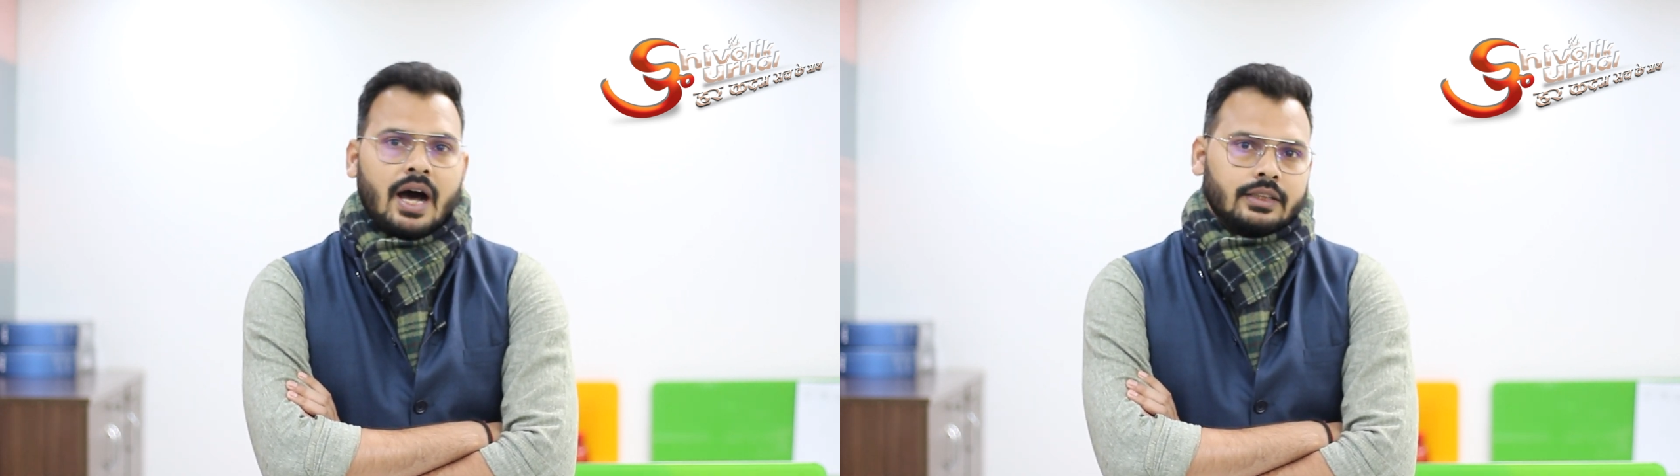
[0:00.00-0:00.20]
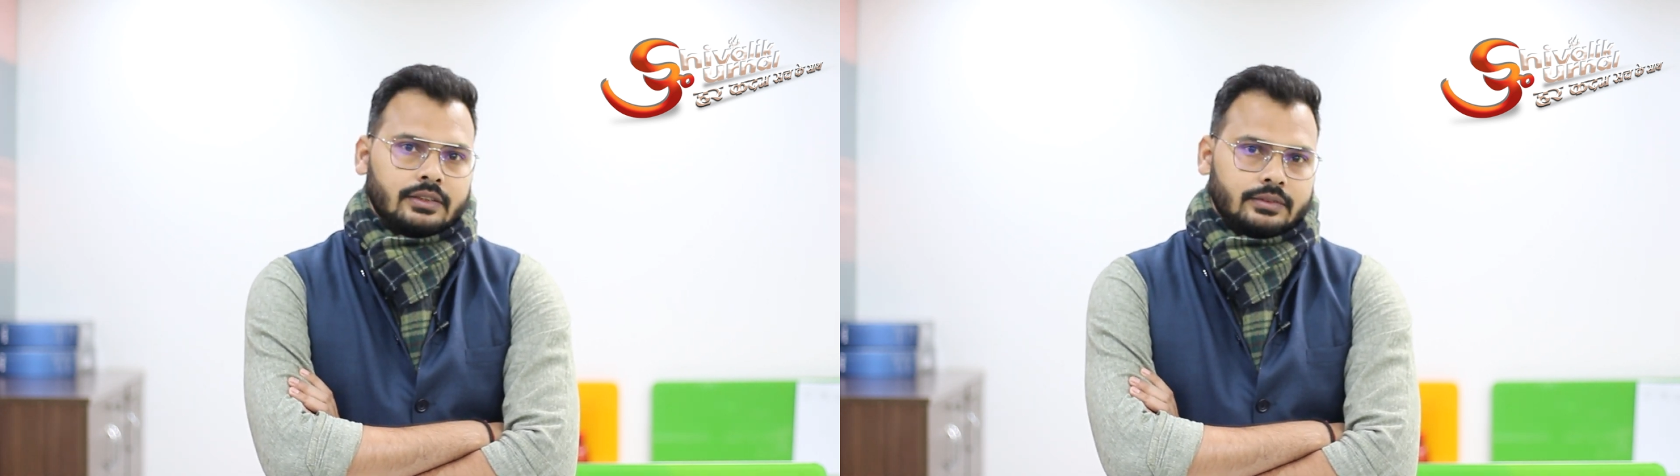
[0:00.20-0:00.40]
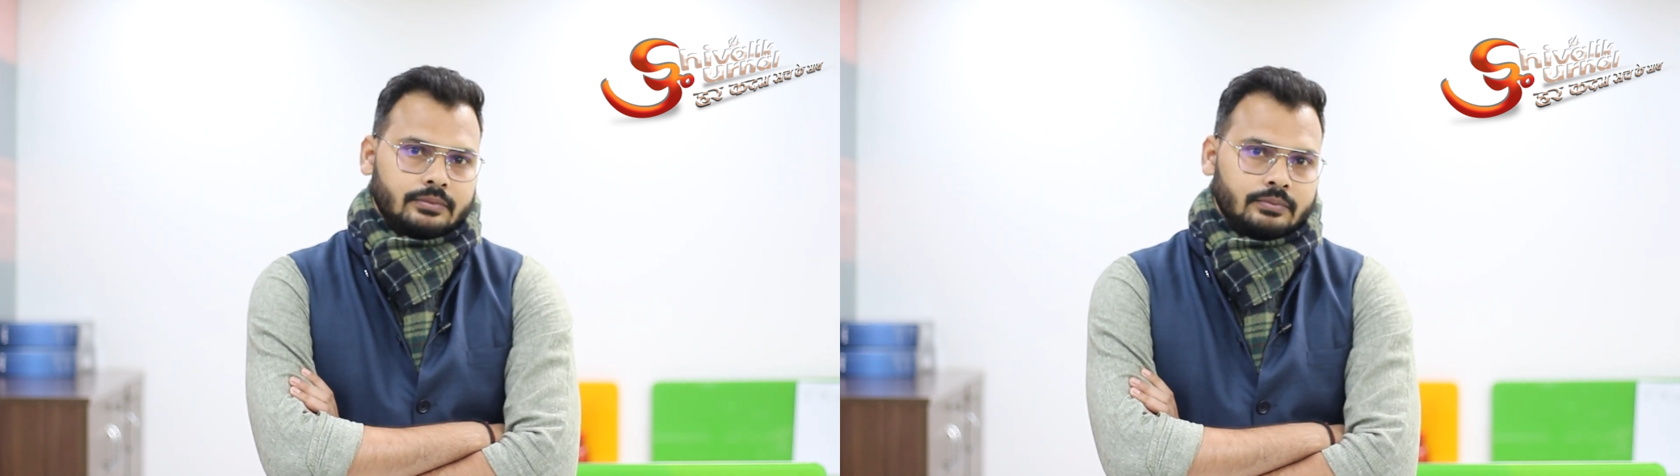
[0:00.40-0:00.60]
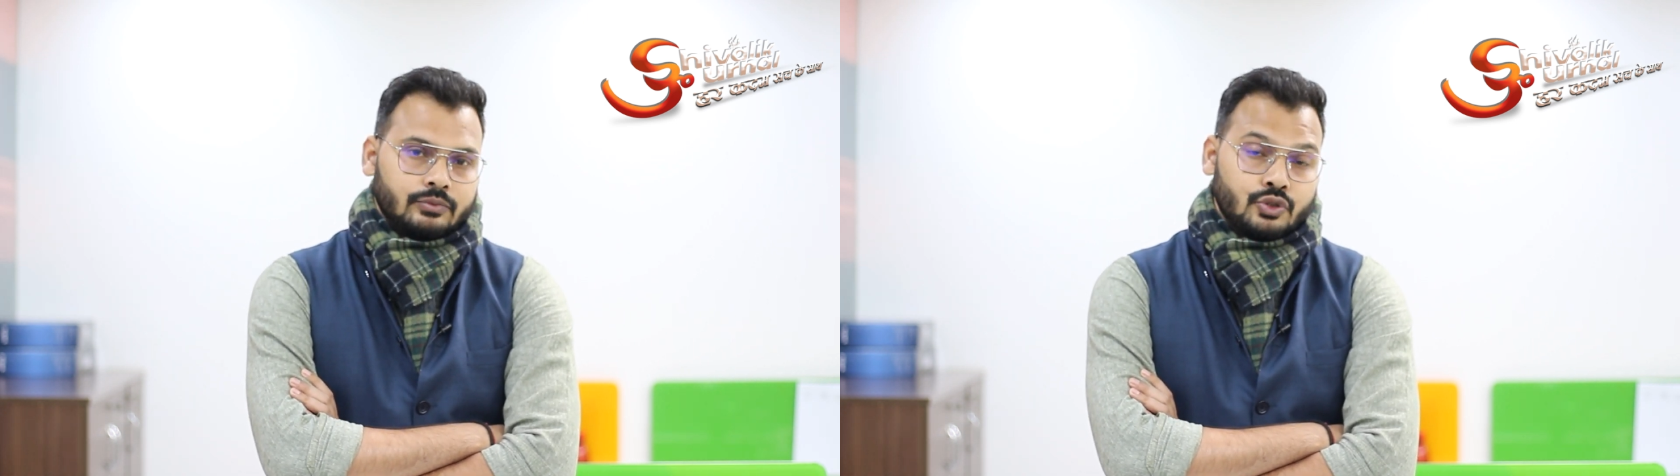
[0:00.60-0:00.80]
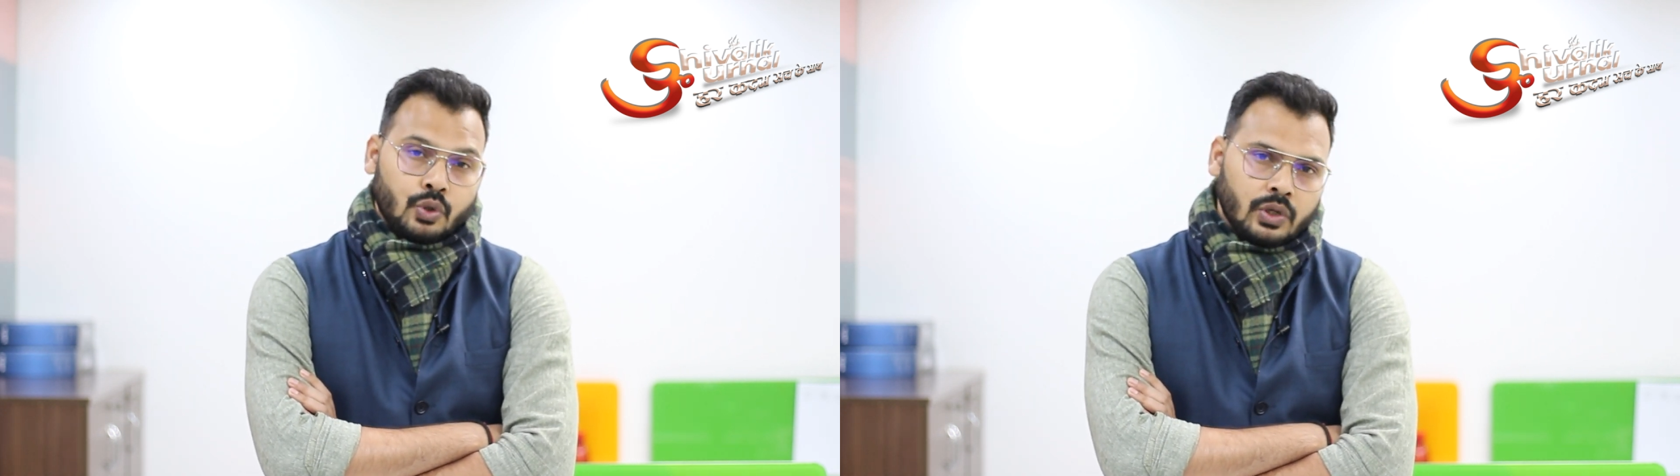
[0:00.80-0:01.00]
बाद
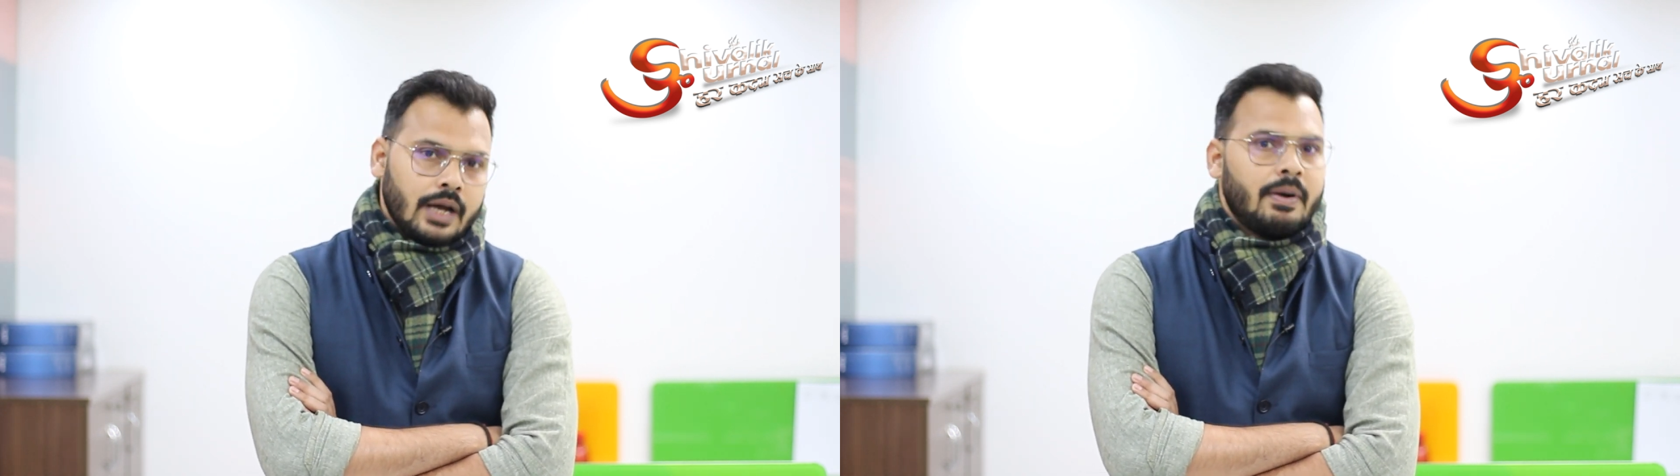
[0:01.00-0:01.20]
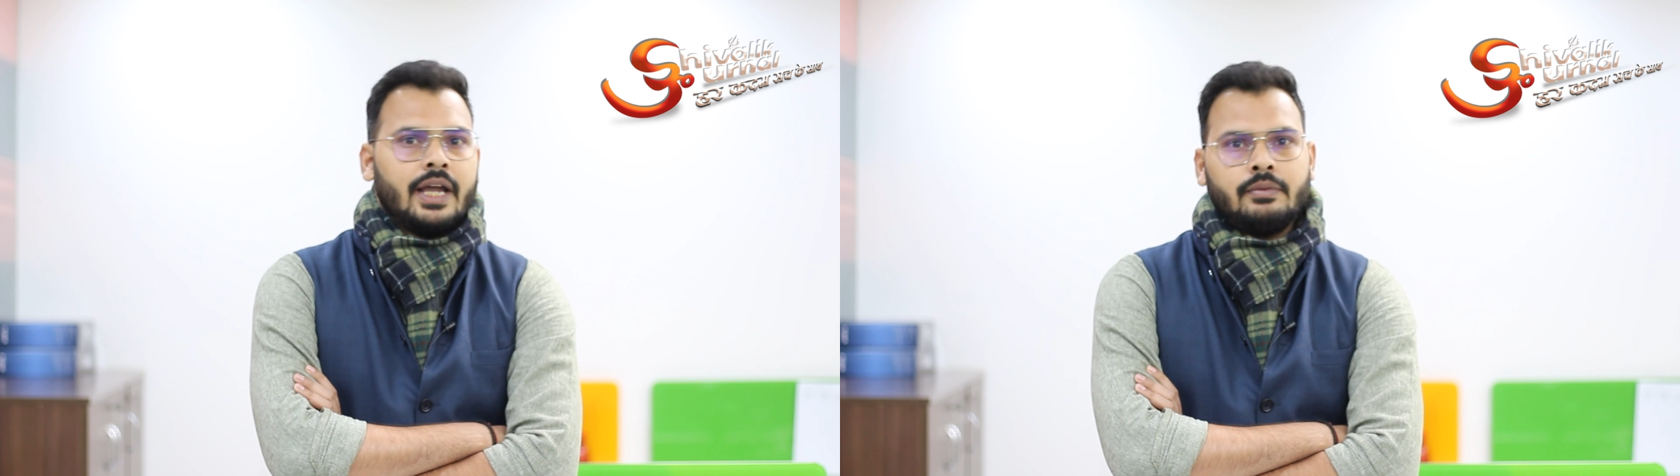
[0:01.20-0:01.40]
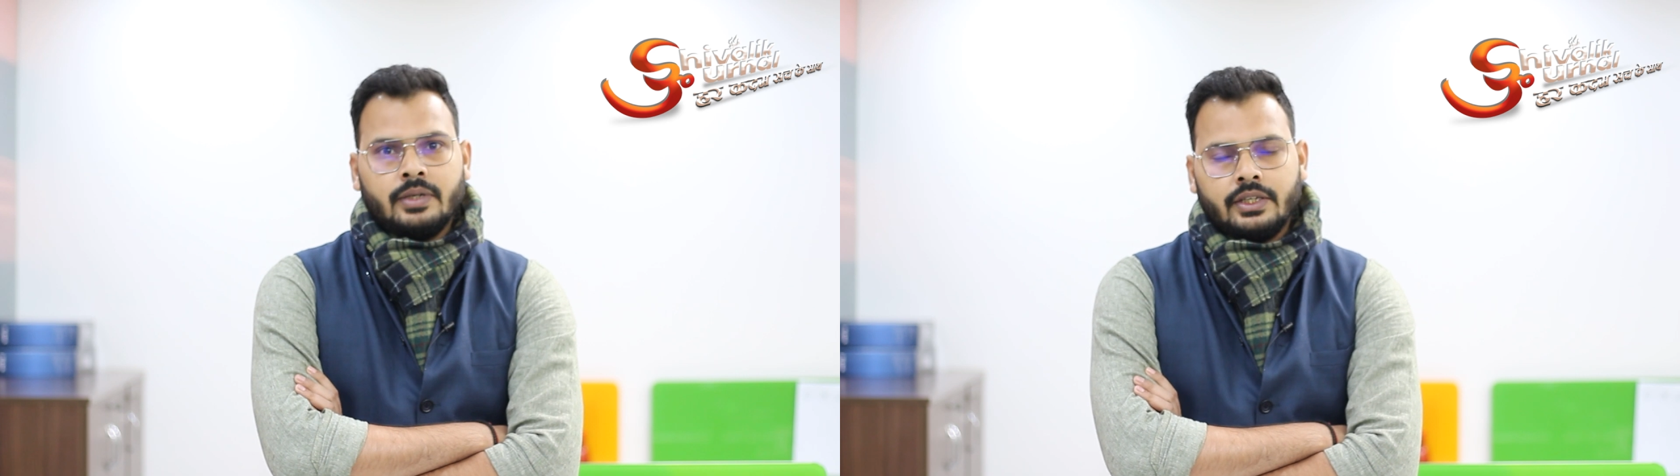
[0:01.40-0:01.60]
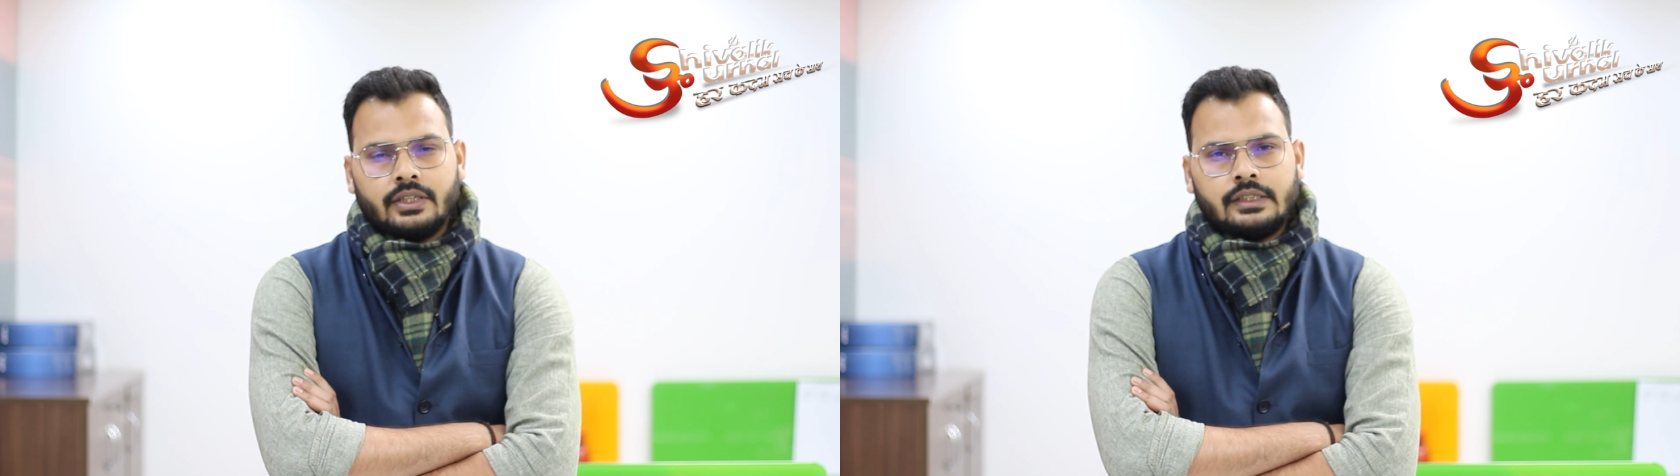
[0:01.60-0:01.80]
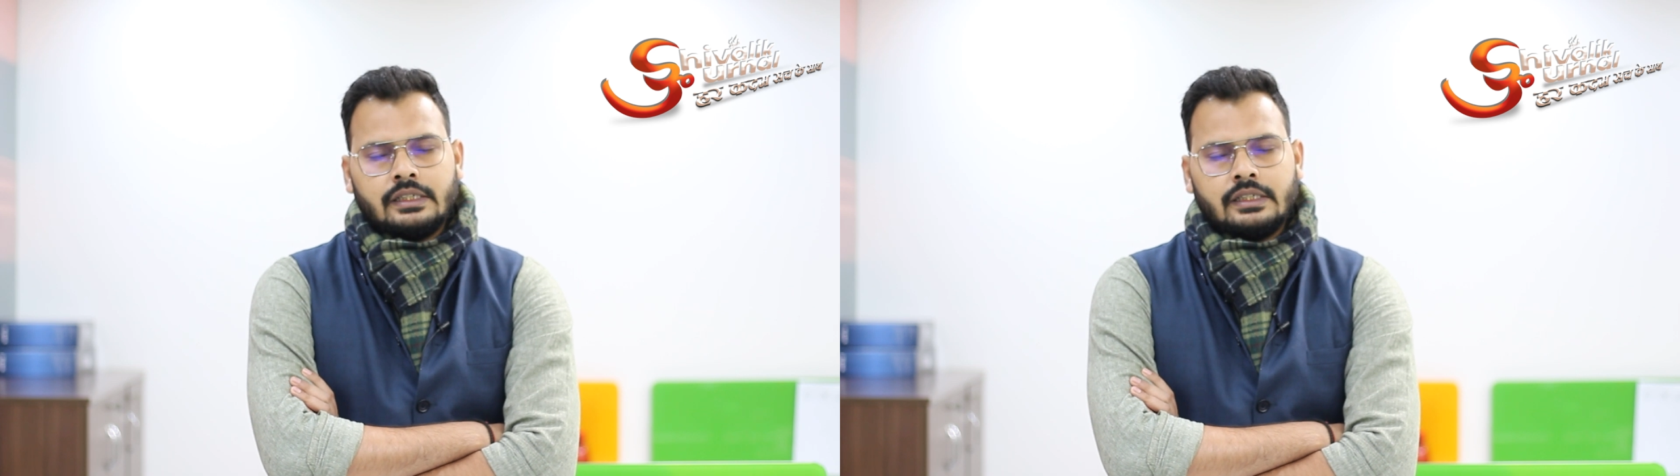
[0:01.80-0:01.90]
छोटा भाई भी